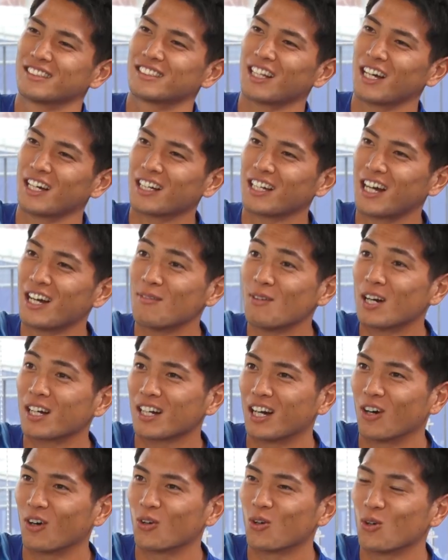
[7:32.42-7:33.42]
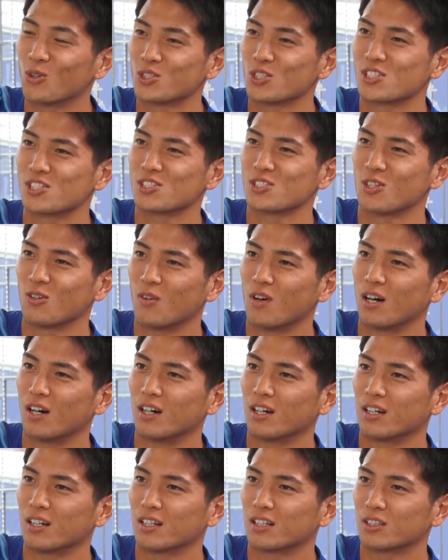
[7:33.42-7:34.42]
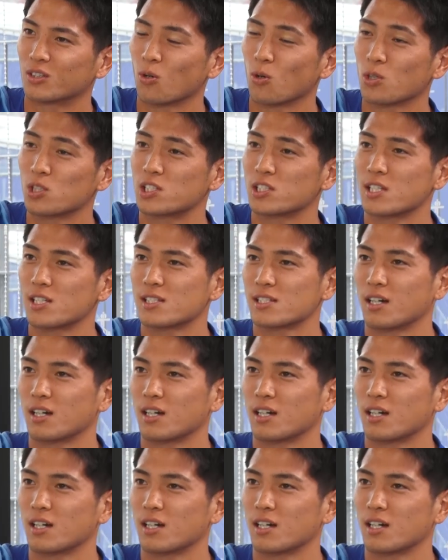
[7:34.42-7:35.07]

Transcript: サッカー漫画を購入するのは投資です